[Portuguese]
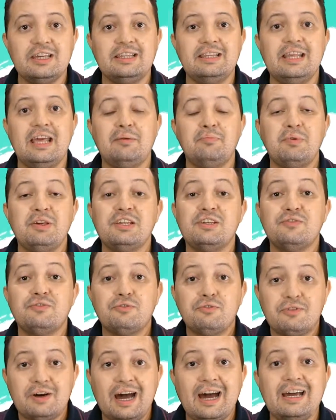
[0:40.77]
que de repente
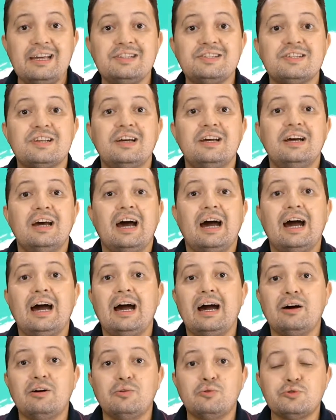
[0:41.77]
faz
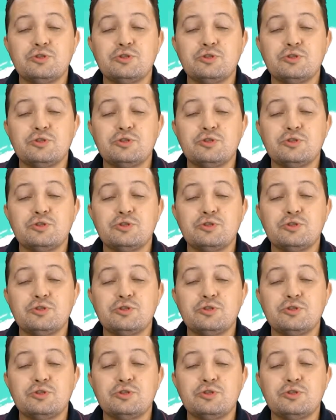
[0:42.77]
a,